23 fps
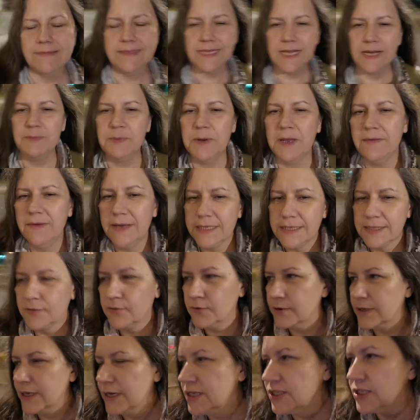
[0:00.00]
Всех
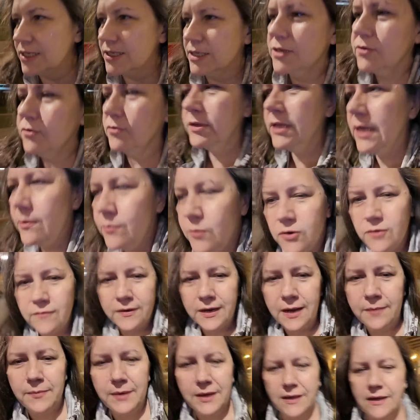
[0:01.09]
приветствую. Я сейчас иду домой.
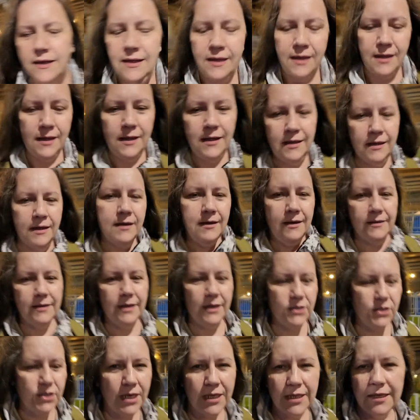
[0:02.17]
Время
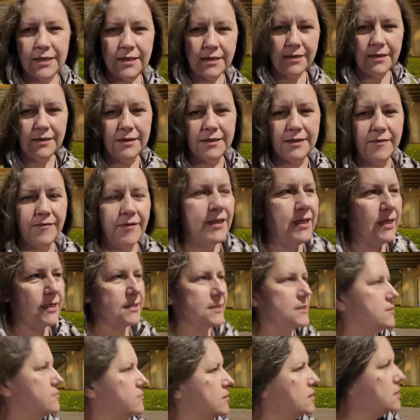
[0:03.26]
начала
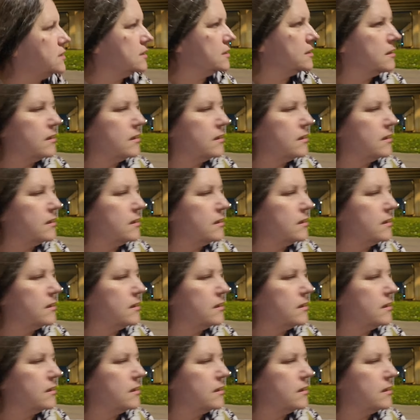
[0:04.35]
12 -го.